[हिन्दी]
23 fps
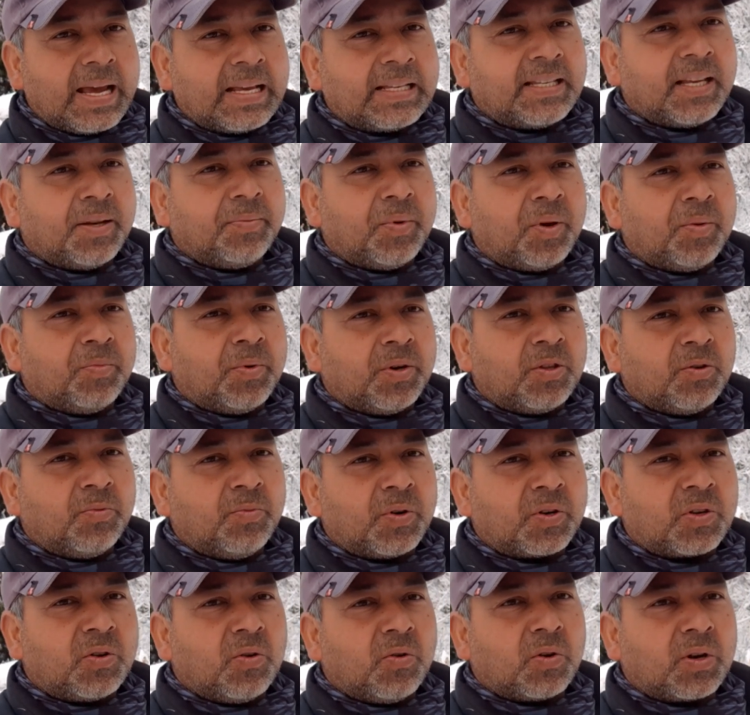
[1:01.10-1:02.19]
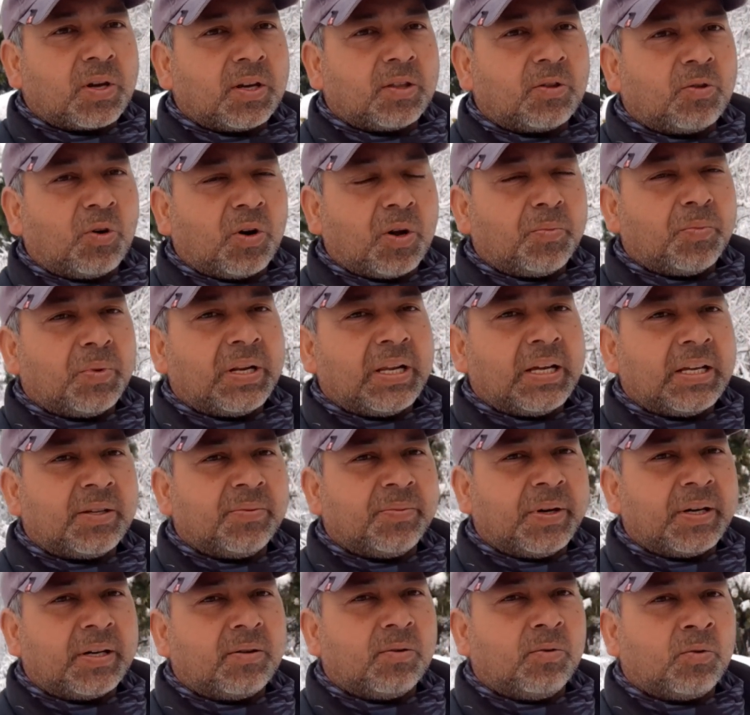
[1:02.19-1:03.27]
ऐसे में मधुमक्खियों के थोड़ा
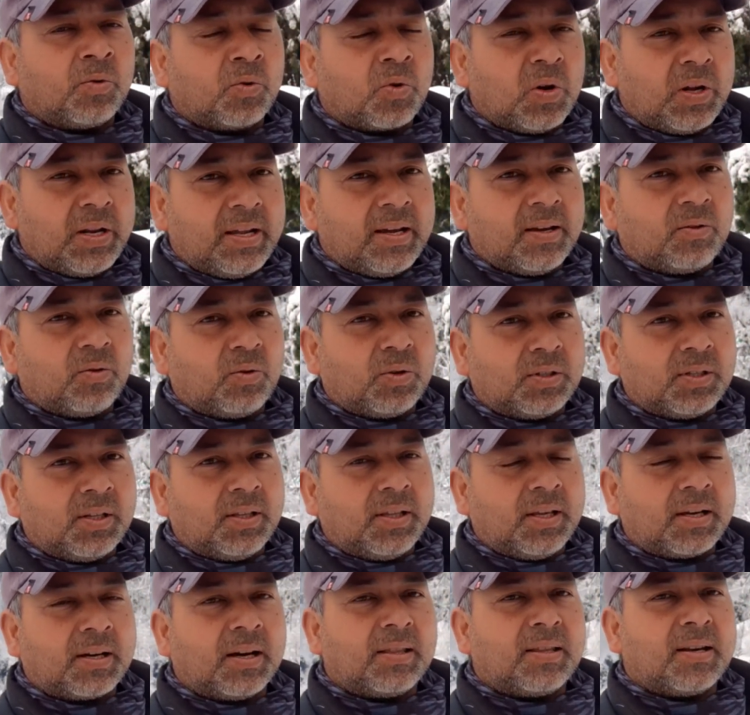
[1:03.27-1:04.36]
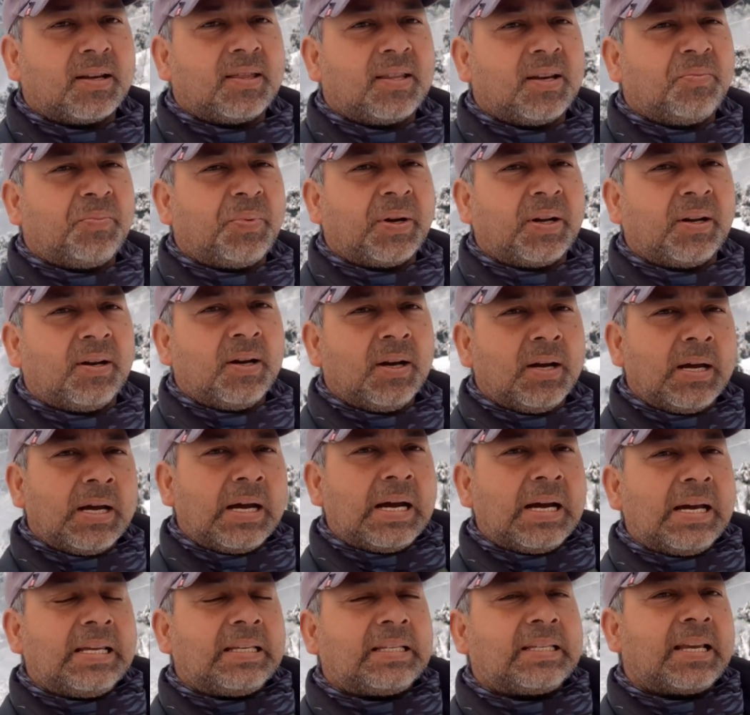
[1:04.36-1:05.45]
मैनेजमेंट उनके लिए थोड़ी सी दिक्कत आती है पर
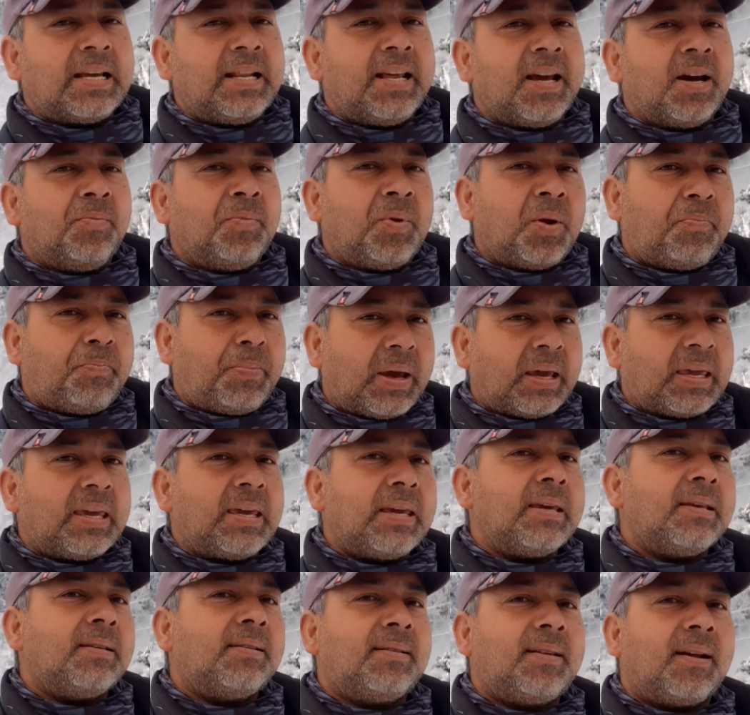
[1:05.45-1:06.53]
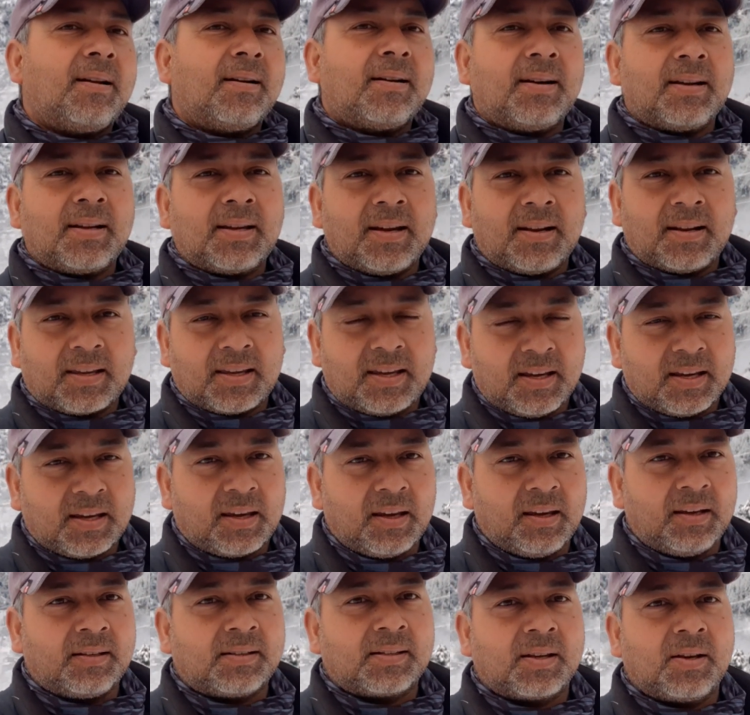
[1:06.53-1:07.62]
इसके लिए हमने पैकिंग इस तरह करके रखी
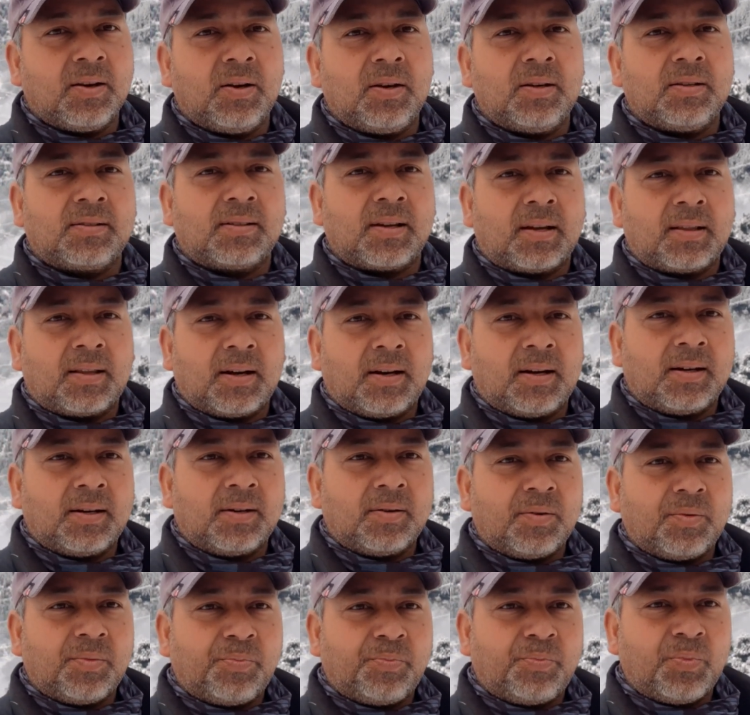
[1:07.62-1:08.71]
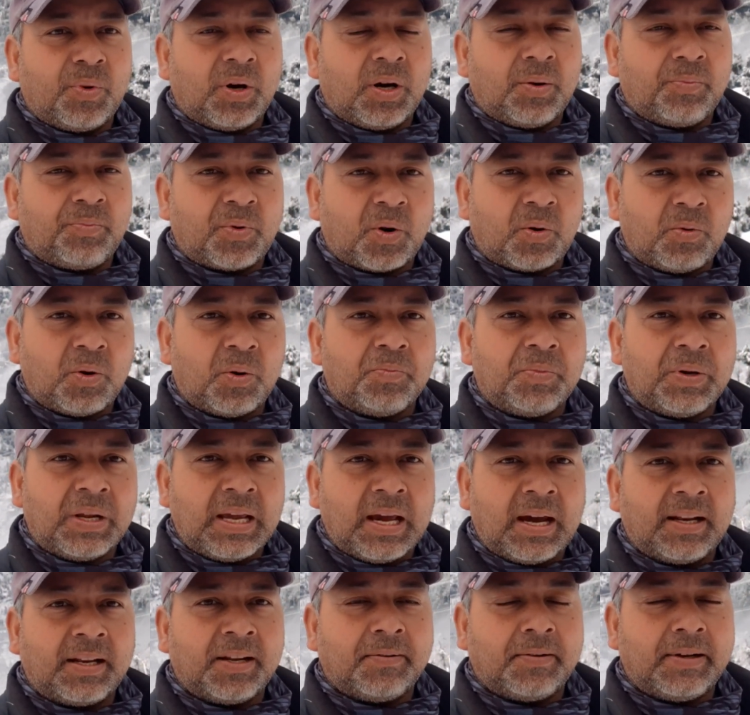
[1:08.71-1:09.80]
कि इसके ज़्यादा प्रॉब्लम नहीं
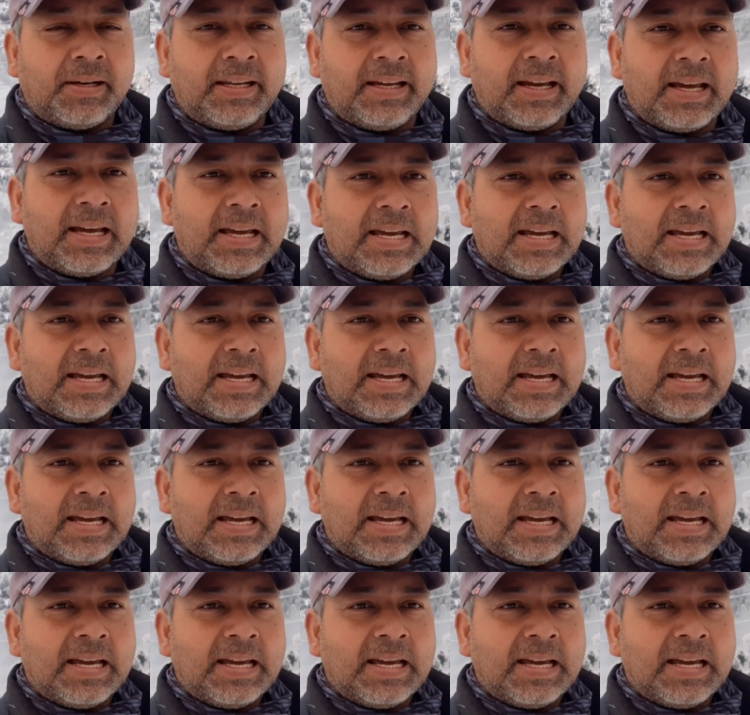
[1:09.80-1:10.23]
आने वाली है